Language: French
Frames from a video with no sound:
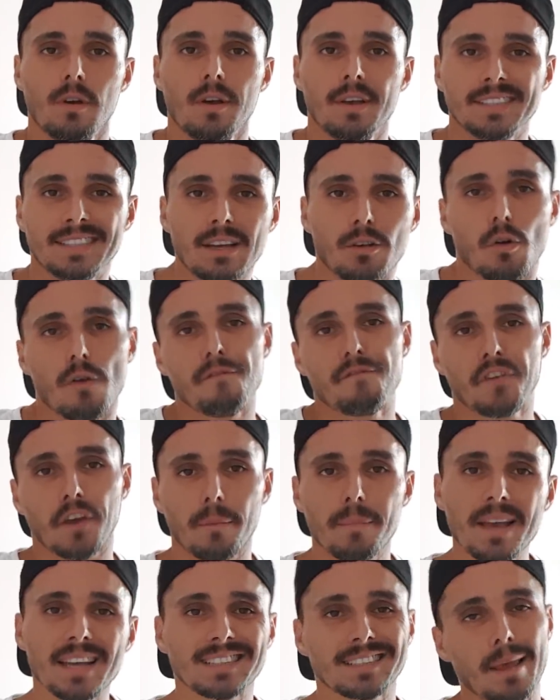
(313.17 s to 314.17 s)
C'est
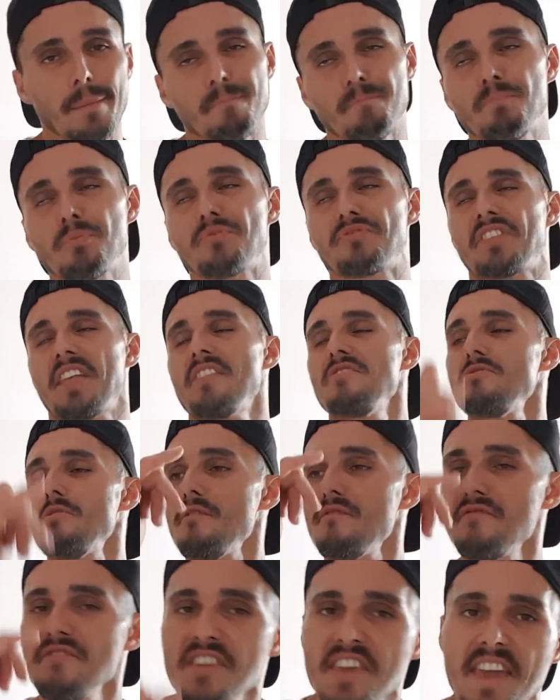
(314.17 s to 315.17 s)
confirmé que c'est une putain de
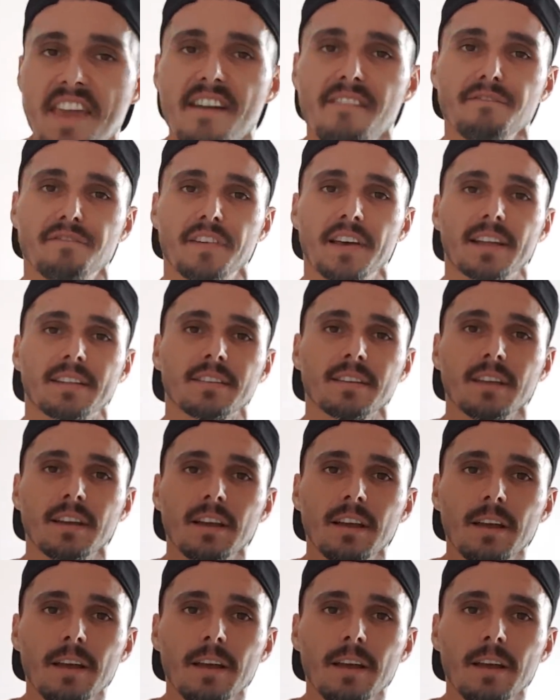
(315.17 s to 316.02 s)
vie, en fait.